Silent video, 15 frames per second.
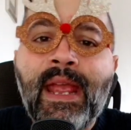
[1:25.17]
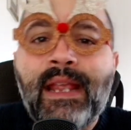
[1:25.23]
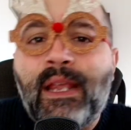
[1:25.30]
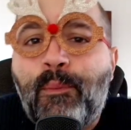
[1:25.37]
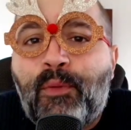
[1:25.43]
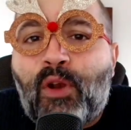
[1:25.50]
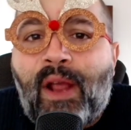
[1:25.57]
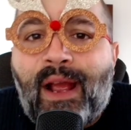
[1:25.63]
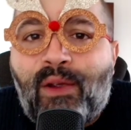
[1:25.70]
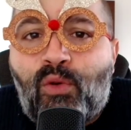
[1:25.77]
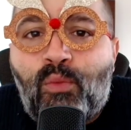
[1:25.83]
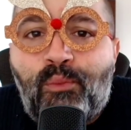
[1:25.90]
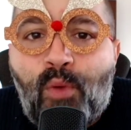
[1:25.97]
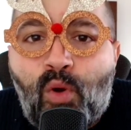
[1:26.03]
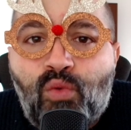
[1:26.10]
che però è anche
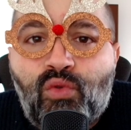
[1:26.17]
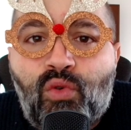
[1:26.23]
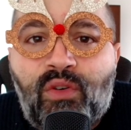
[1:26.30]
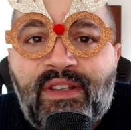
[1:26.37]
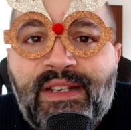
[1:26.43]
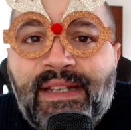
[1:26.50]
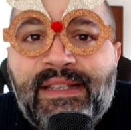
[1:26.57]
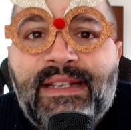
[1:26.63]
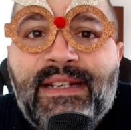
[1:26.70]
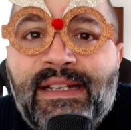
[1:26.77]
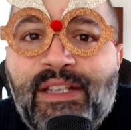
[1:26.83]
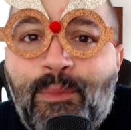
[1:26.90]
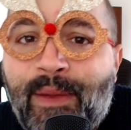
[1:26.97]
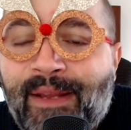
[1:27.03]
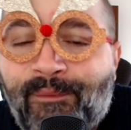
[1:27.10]
un po' un ordine di
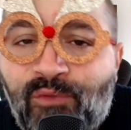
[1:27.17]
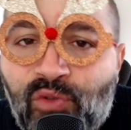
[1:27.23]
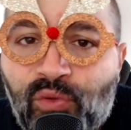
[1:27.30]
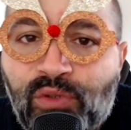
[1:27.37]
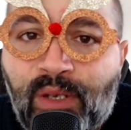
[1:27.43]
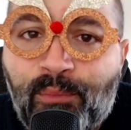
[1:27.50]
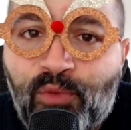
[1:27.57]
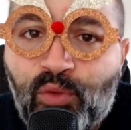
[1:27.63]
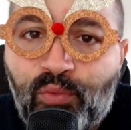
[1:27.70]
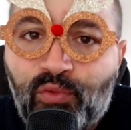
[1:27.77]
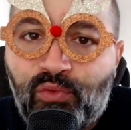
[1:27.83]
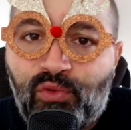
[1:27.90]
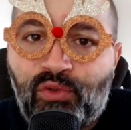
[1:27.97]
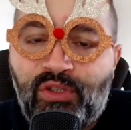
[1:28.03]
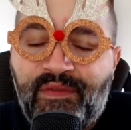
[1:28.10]
gradimento dal mio
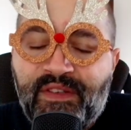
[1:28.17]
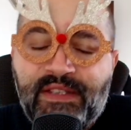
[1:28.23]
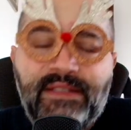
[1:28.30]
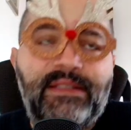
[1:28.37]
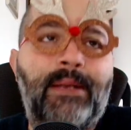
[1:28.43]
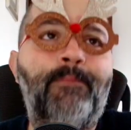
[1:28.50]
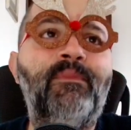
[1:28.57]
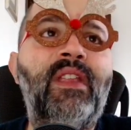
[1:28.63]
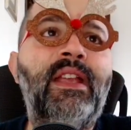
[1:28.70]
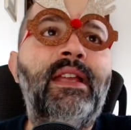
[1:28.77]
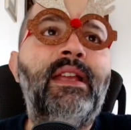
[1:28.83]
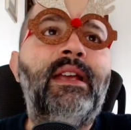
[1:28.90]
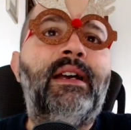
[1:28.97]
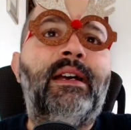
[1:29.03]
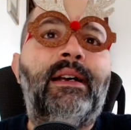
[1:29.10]
punto di vista.
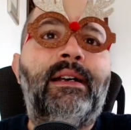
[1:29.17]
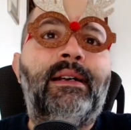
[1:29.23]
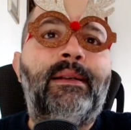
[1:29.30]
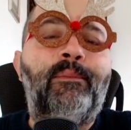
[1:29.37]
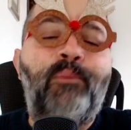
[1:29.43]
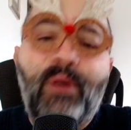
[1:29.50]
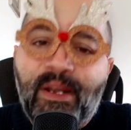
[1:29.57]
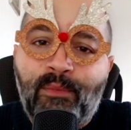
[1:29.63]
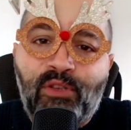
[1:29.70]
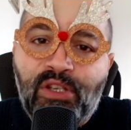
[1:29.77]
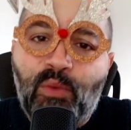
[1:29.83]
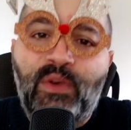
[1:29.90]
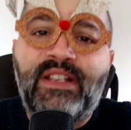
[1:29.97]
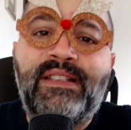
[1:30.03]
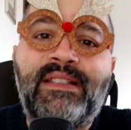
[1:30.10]
Uh, primo
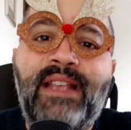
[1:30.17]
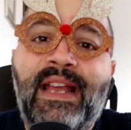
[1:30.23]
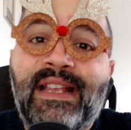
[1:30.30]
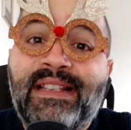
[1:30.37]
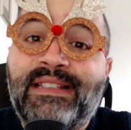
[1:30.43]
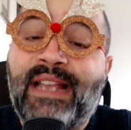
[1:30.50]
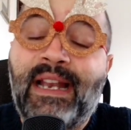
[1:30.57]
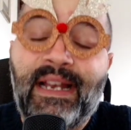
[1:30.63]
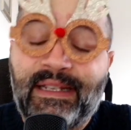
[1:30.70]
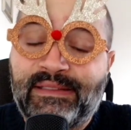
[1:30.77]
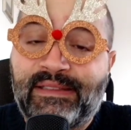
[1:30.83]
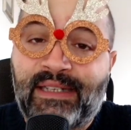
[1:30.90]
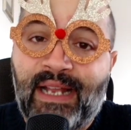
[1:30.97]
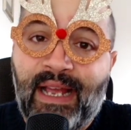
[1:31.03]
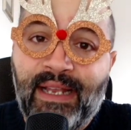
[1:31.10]
di questi è
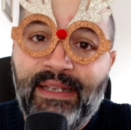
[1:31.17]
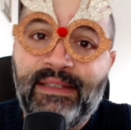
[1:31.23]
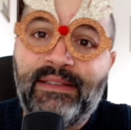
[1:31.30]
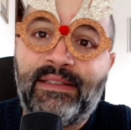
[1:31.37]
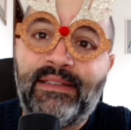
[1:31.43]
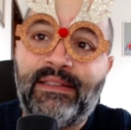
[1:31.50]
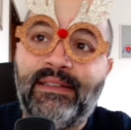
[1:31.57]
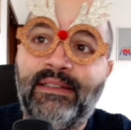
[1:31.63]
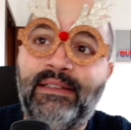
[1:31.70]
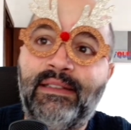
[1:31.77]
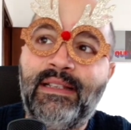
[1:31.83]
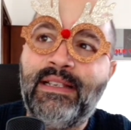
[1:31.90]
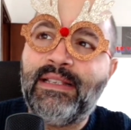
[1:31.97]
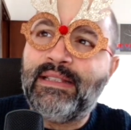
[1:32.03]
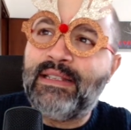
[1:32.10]
Silent Night, uh,
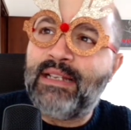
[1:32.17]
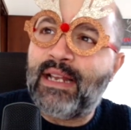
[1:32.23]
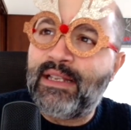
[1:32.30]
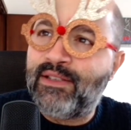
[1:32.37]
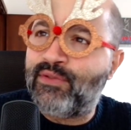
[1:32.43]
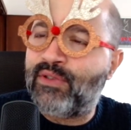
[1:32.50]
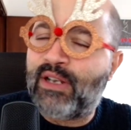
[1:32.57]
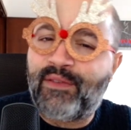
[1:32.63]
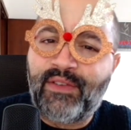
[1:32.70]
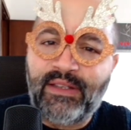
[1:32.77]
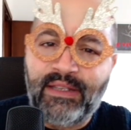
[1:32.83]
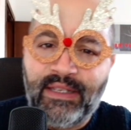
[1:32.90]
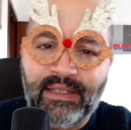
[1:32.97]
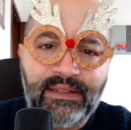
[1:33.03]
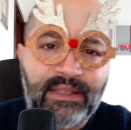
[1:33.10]
Il silenzio della
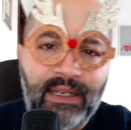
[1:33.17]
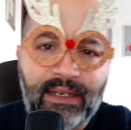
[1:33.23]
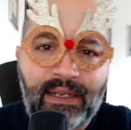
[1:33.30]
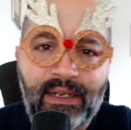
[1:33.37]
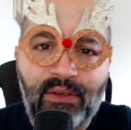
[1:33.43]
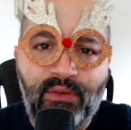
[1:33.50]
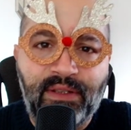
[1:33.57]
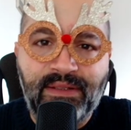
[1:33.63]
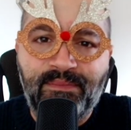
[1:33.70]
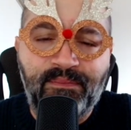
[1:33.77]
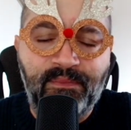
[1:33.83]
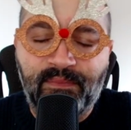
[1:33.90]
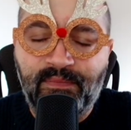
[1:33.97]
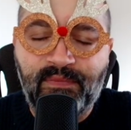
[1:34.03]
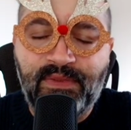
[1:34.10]
vendetta, credo che
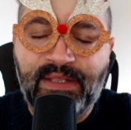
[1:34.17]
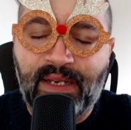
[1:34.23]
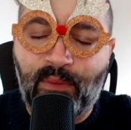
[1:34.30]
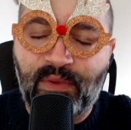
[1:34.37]
mh, mm, sia